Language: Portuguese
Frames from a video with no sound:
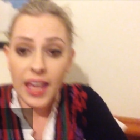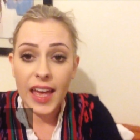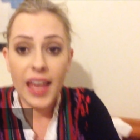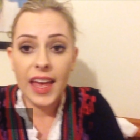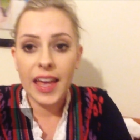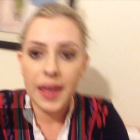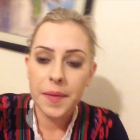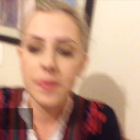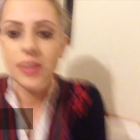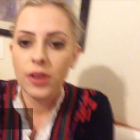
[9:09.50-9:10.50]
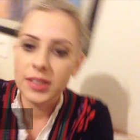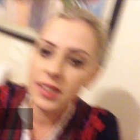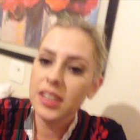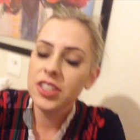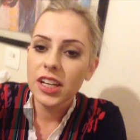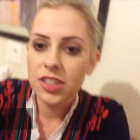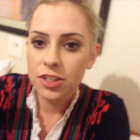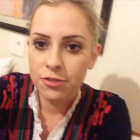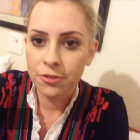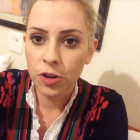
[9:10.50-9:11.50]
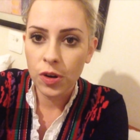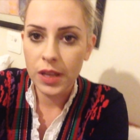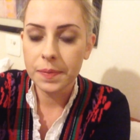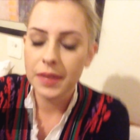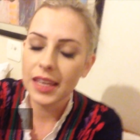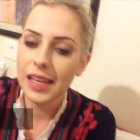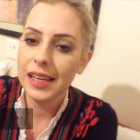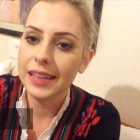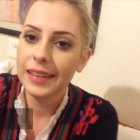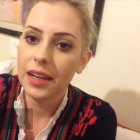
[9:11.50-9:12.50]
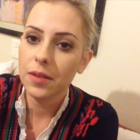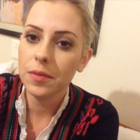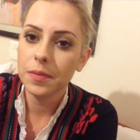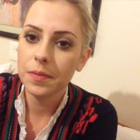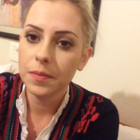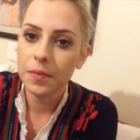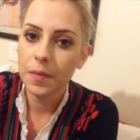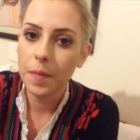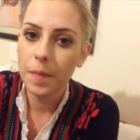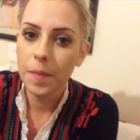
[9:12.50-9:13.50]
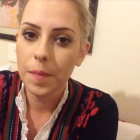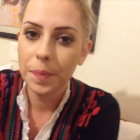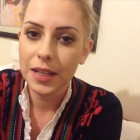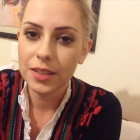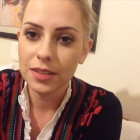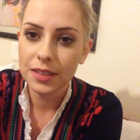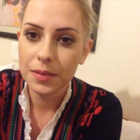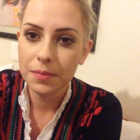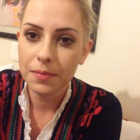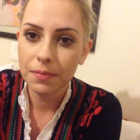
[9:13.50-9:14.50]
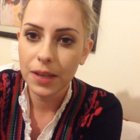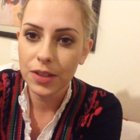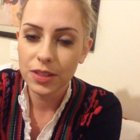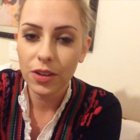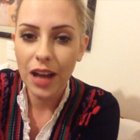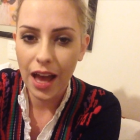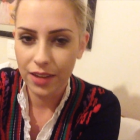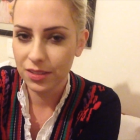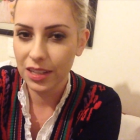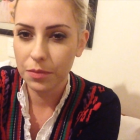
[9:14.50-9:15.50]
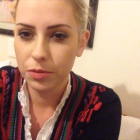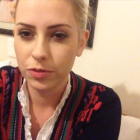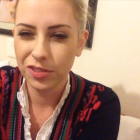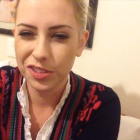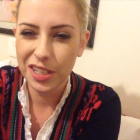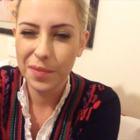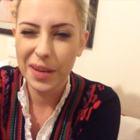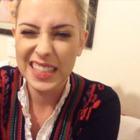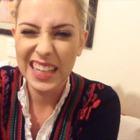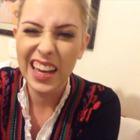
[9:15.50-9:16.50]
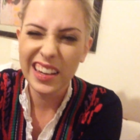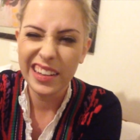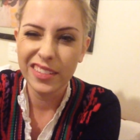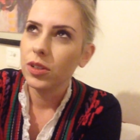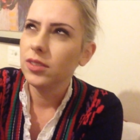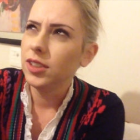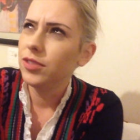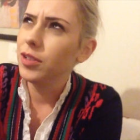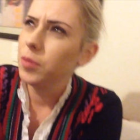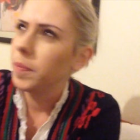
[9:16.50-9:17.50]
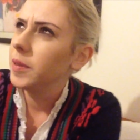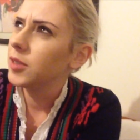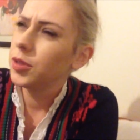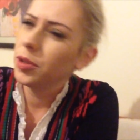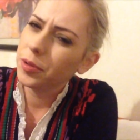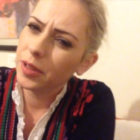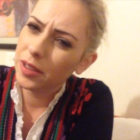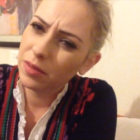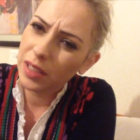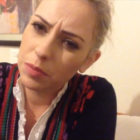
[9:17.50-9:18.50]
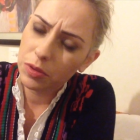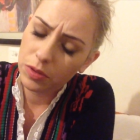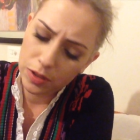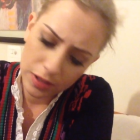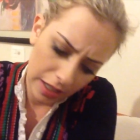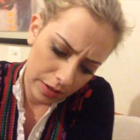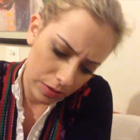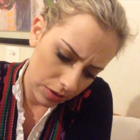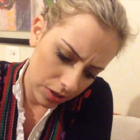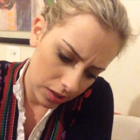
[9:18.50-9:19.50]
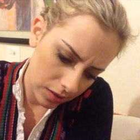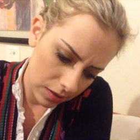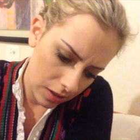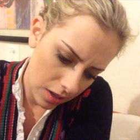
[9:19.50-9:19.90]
É, o restaurante que a gente foi, ele tem um preço assim meio salgado, sabe? O fundi é mais carinho. Quanto que foi por pessoa? Não lembro quanto que era o rodízio.